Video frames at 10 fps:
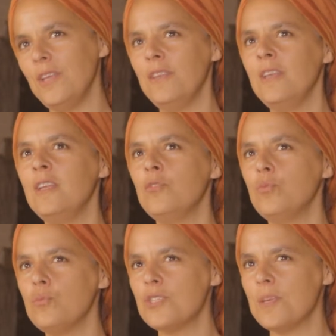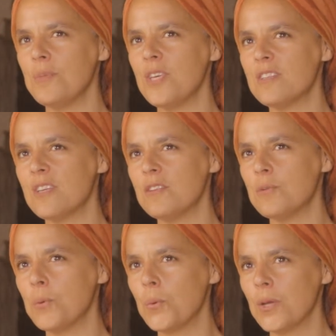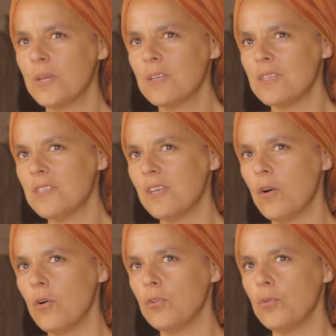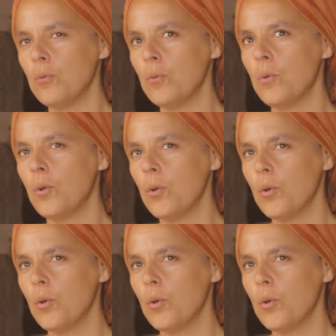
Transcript: est nés tous et puis il y a euh, ces, euh,